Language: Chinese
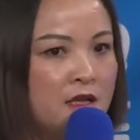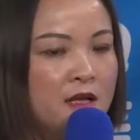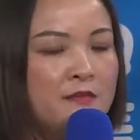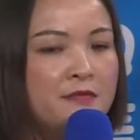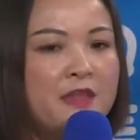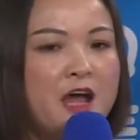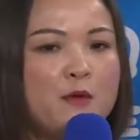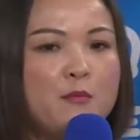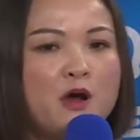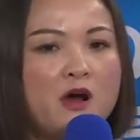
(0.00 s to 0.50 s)

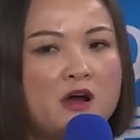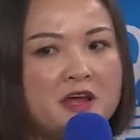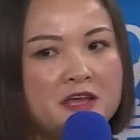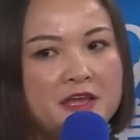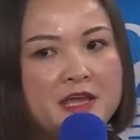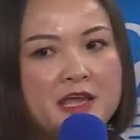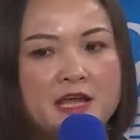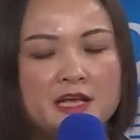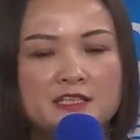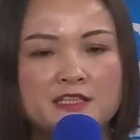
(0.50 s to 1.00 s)
那么
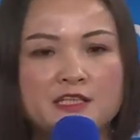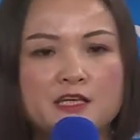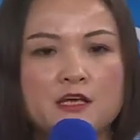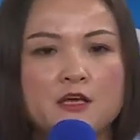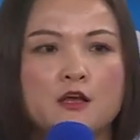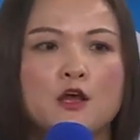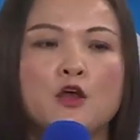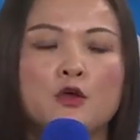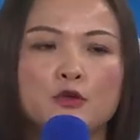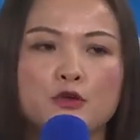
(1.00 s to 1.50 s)
也是
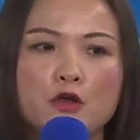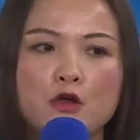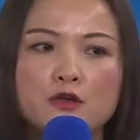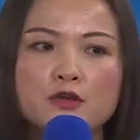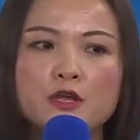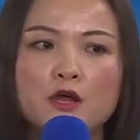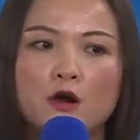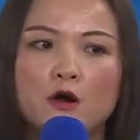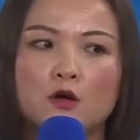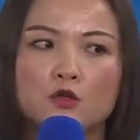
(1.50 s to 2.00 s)
拥
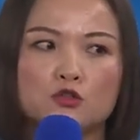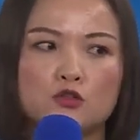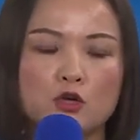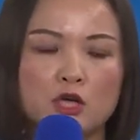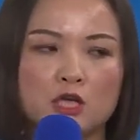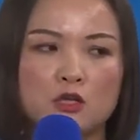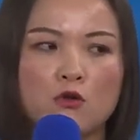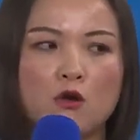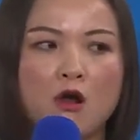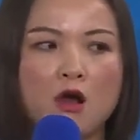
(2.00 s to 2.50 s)
有
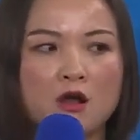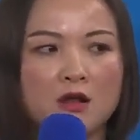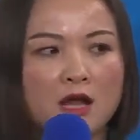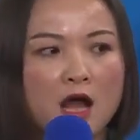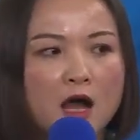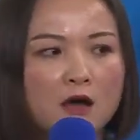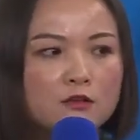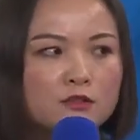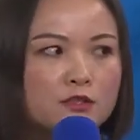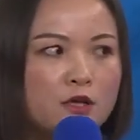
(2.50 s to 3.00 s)
最多
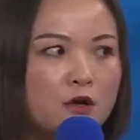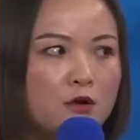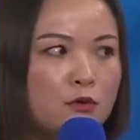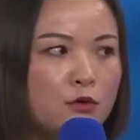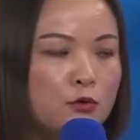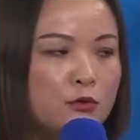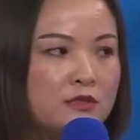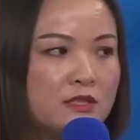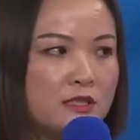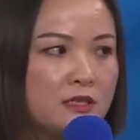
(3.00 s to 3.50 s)
高收
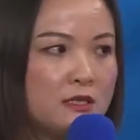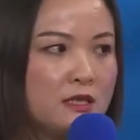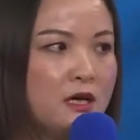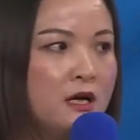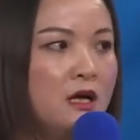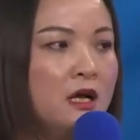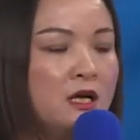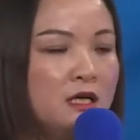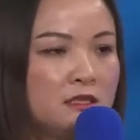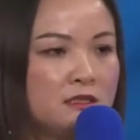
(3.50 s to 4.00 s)
入值
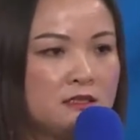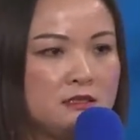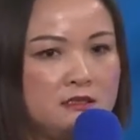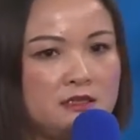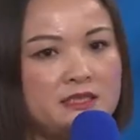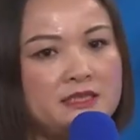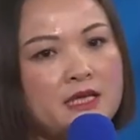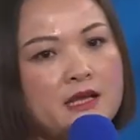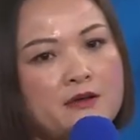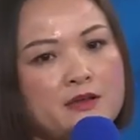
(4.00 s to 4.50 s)
的直
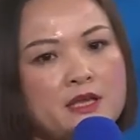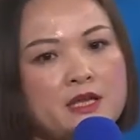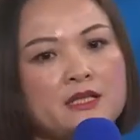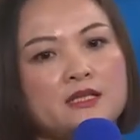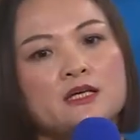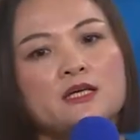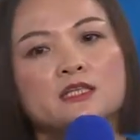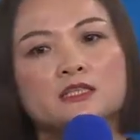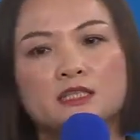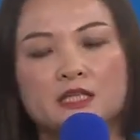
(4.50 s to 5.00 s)
销业
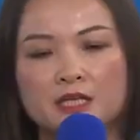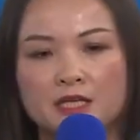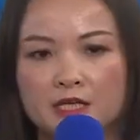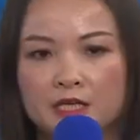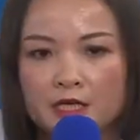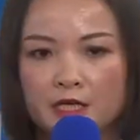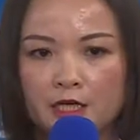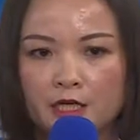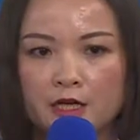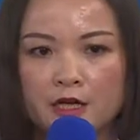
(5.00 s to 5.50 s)
的第
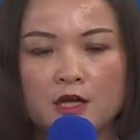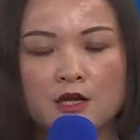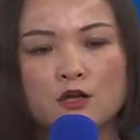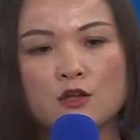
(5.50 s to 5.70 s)
一，